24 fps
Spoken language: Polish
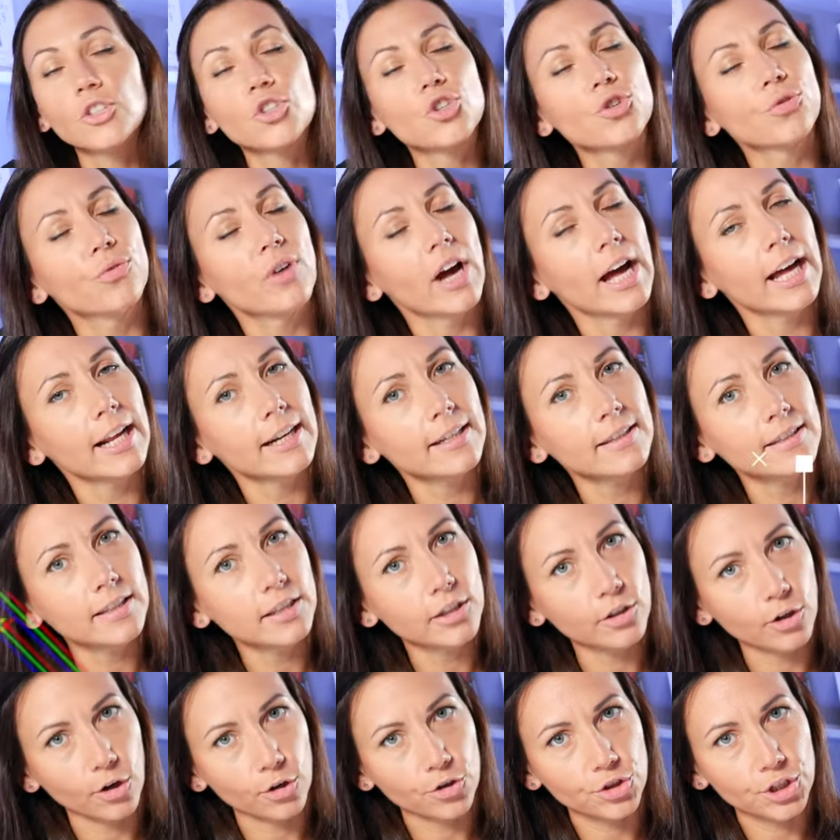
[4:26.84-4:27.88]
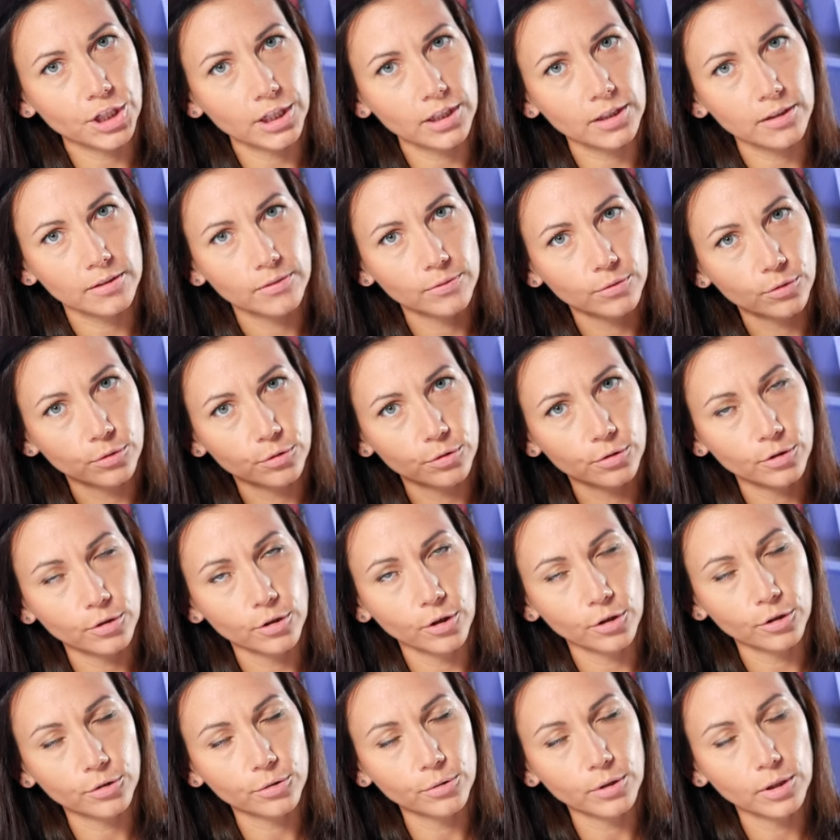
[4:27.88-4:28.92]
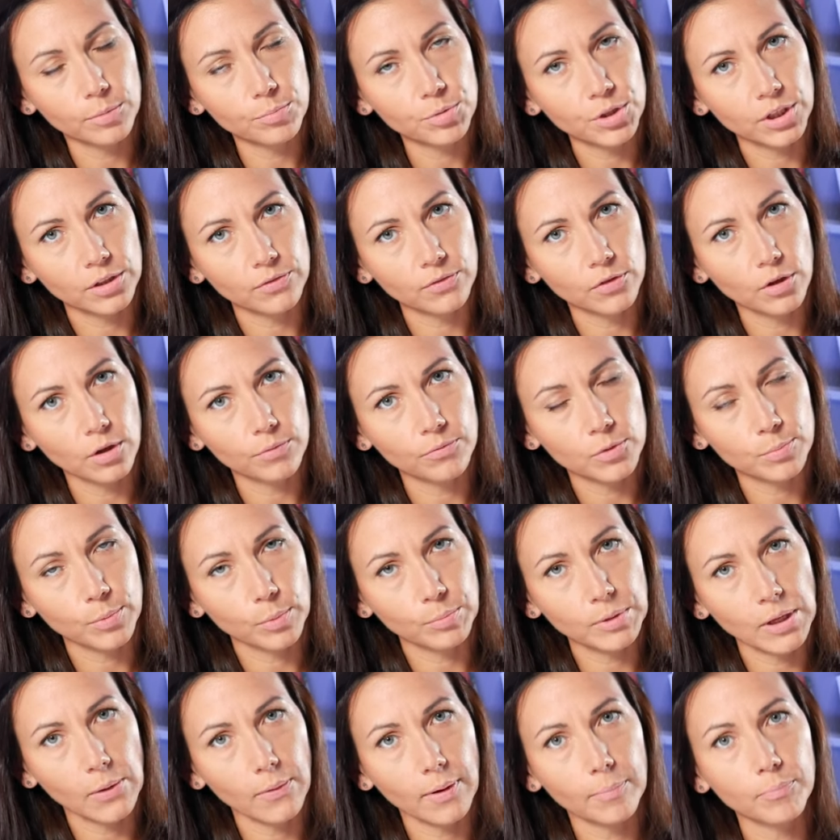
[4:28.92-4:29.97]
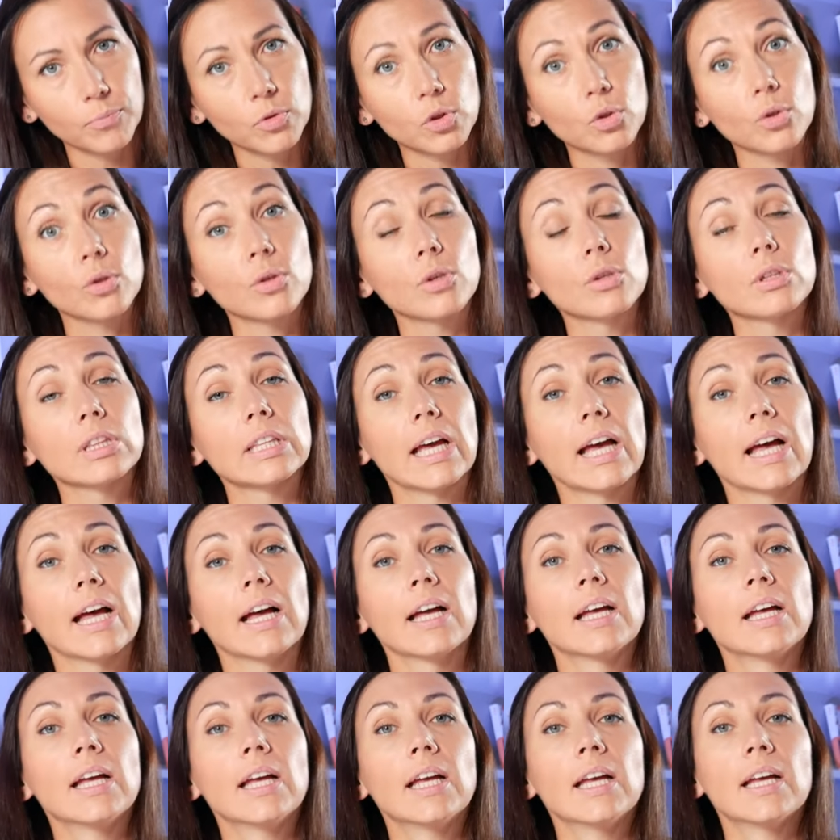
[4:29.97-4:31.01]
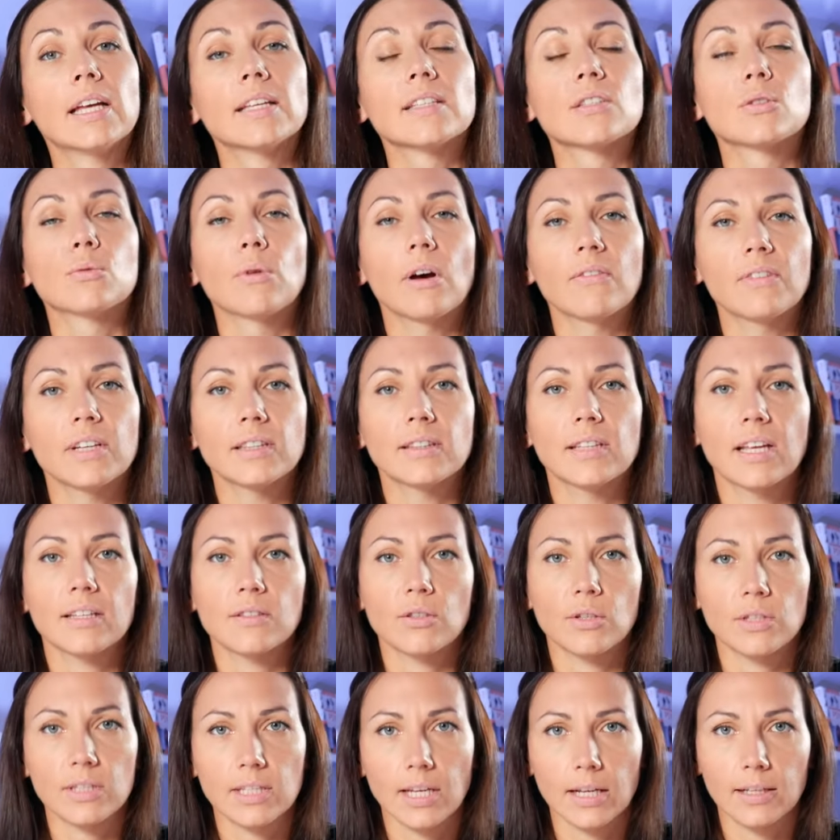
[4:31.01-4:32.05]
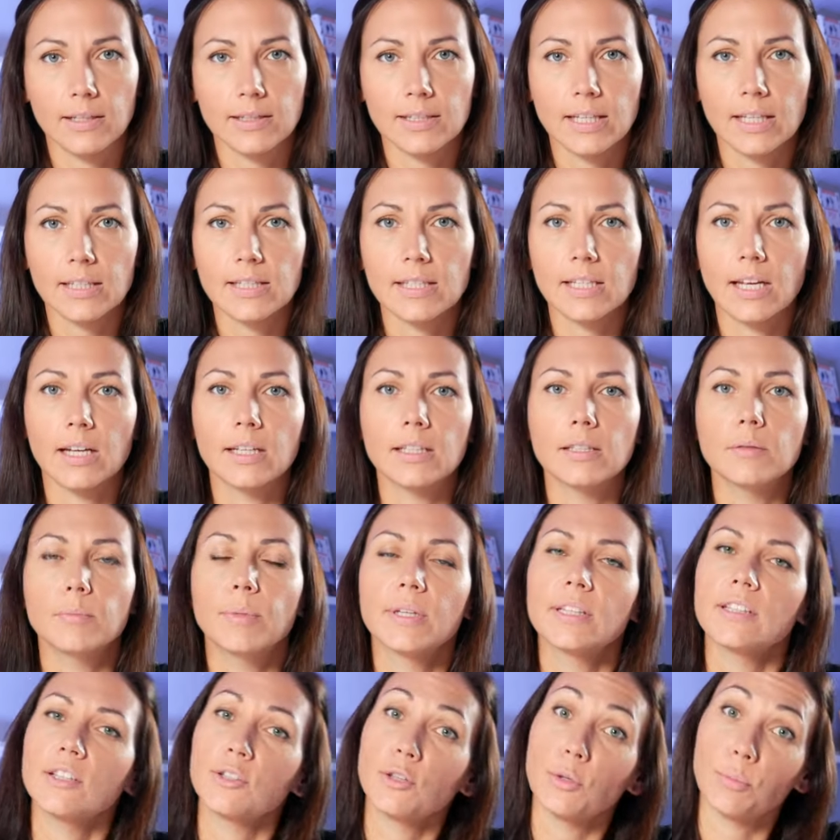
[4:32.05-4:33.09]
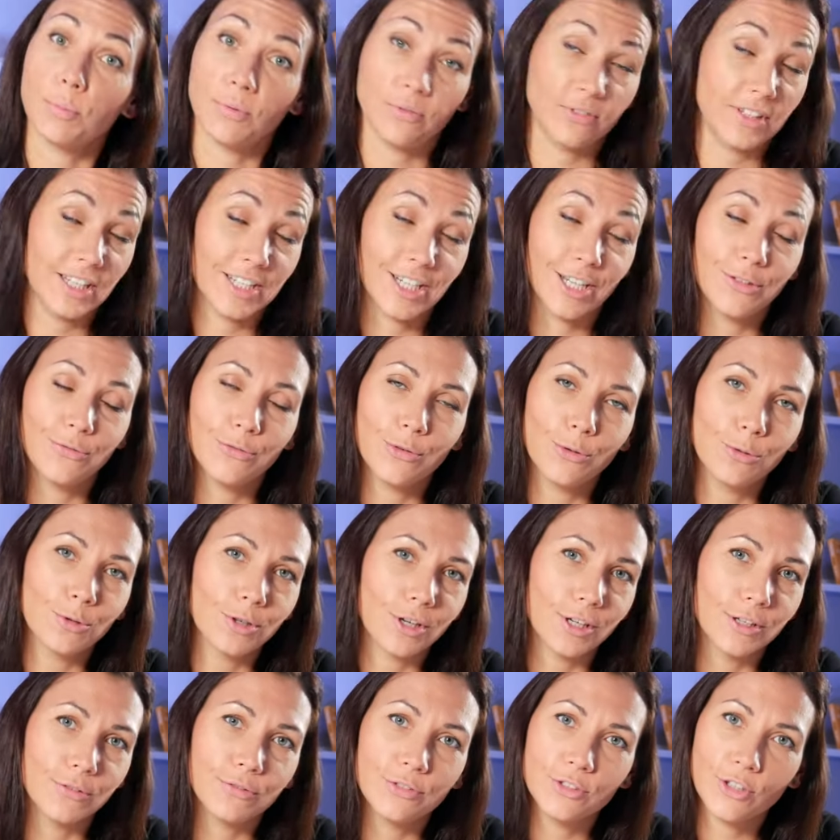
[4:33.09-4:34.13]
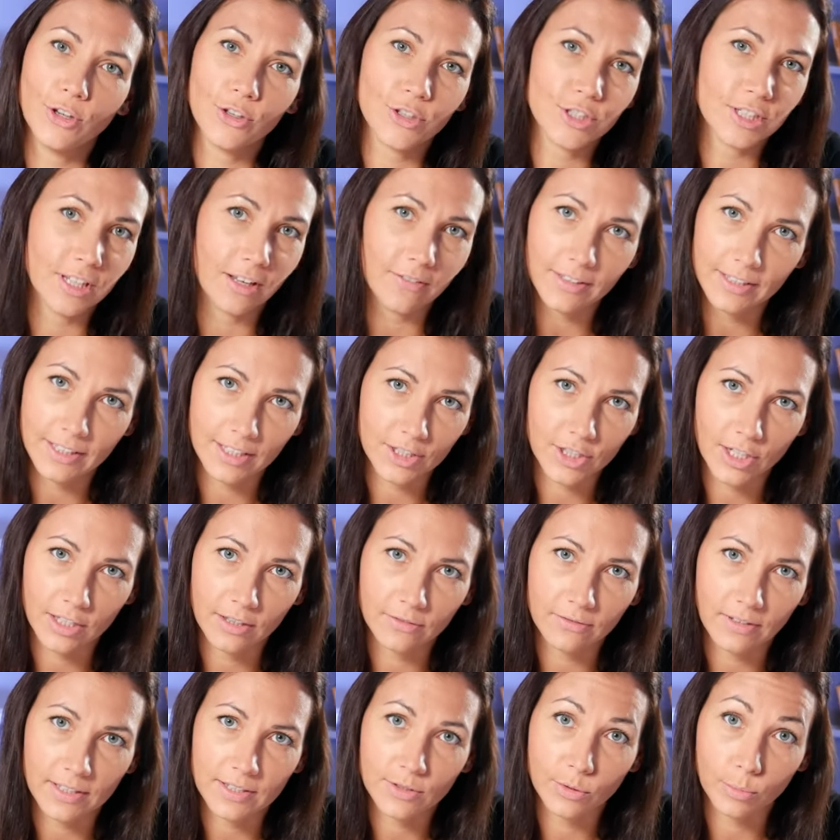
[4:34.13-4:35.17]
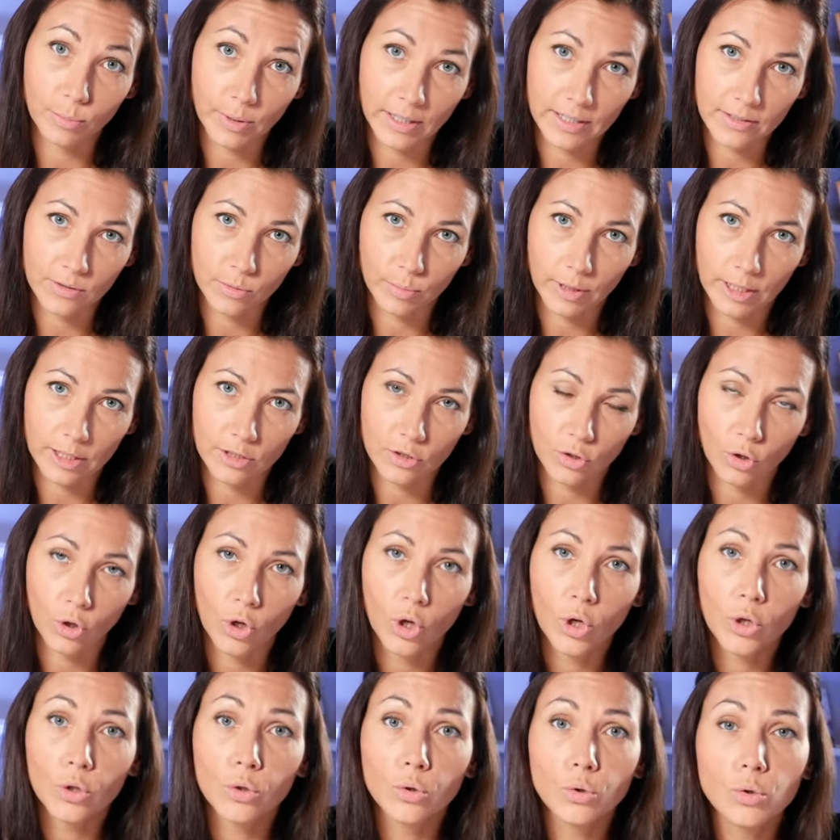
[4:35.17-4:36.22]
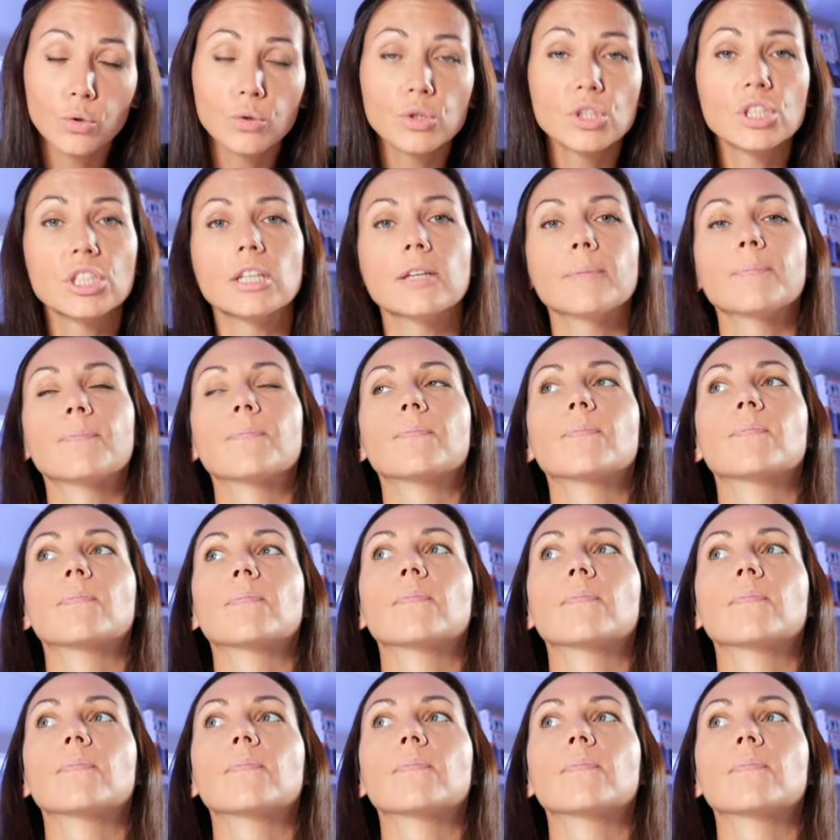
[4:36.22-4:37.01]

Czwarty kroczek, o którym przed chwilą wspomniałam, to ta sławetna socjalizacja i będę to powtarzać w kółko i wciąż, nawet jeżeli Was to bardzo, bardzo nudzi.